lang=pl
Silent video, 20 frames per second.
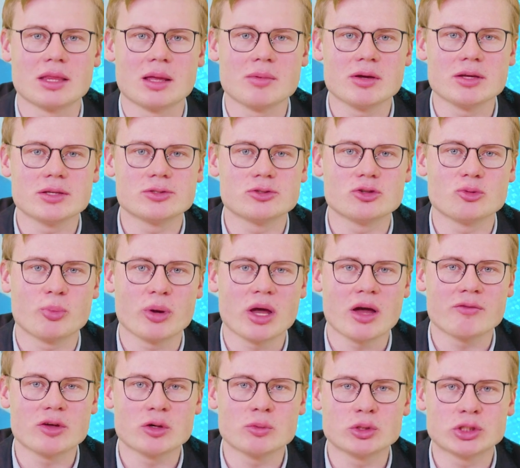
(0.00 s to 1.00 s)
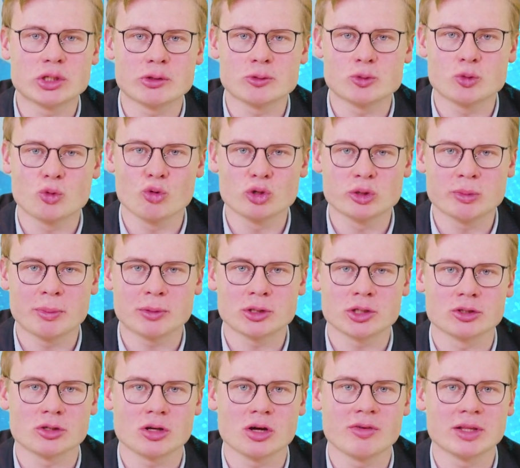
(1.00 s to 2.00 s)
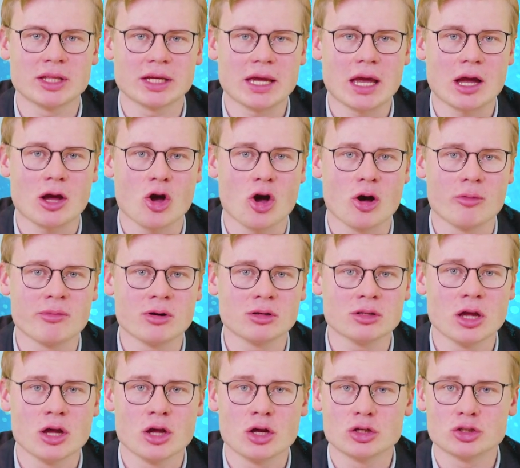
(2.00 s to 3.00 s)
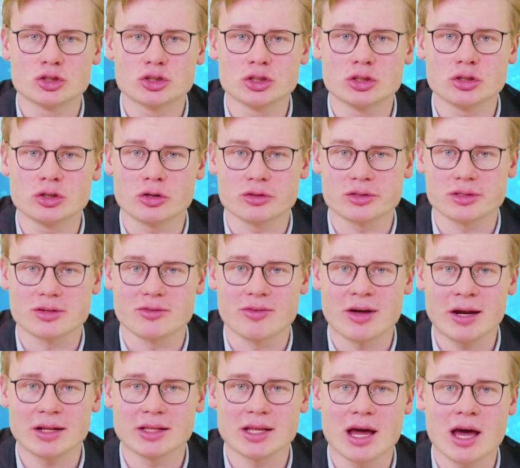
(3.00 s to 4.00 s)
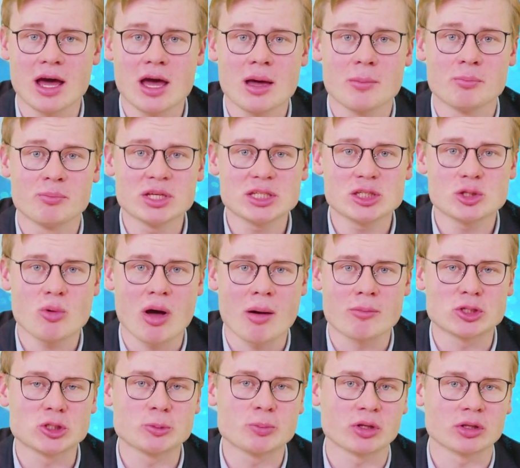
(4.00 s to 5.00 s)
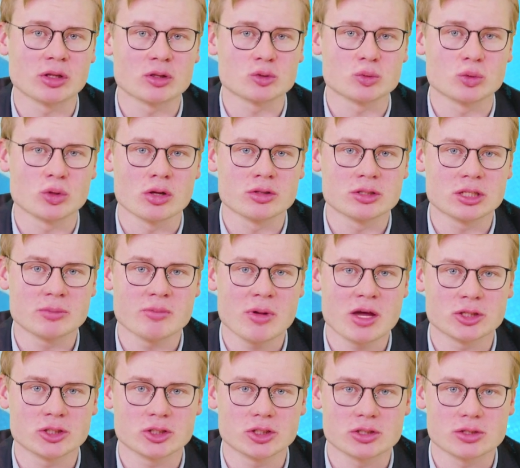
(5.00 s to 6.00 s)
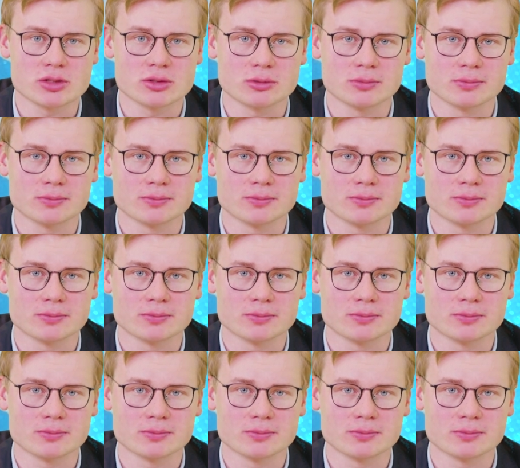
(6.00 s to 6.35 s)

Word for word: Na miejscu pojawiły się służby porządkowe takie jak OMON czy Rozgwardia, by stłamsić protestujących mężczyzn.